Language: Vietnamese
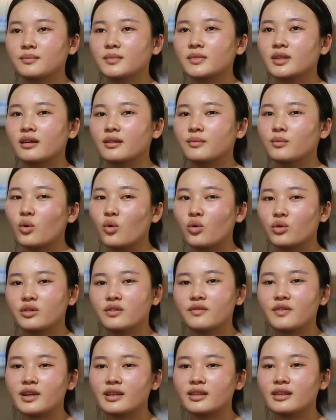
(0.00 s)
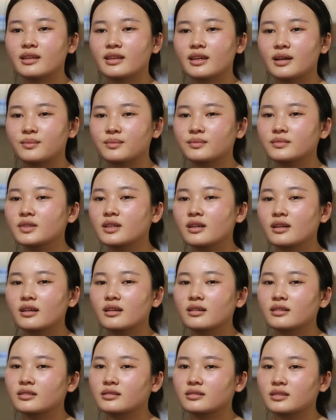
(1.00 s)
em thấy bố như vậy thì em
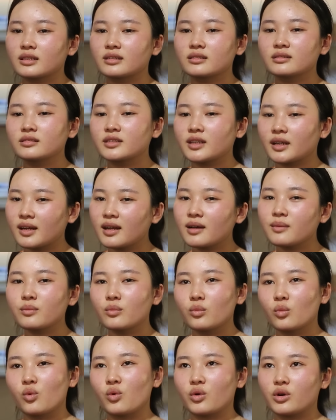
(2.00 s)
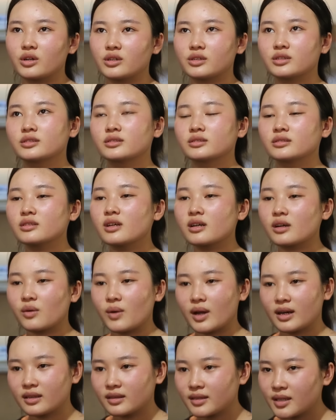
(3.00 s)
rất, là muốn được
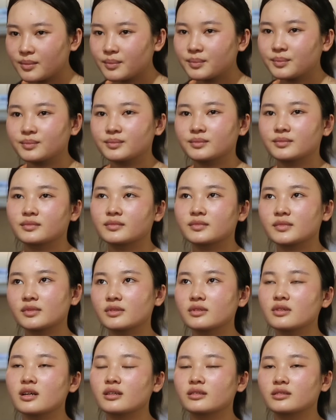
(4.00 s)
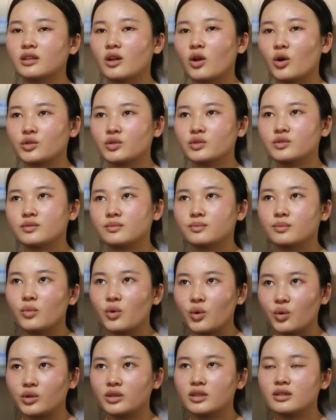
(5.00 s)
quan tâm được lo cho
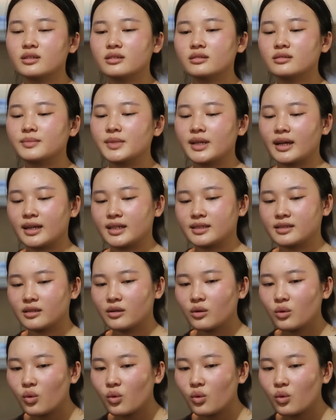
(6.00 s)
bố từng miếng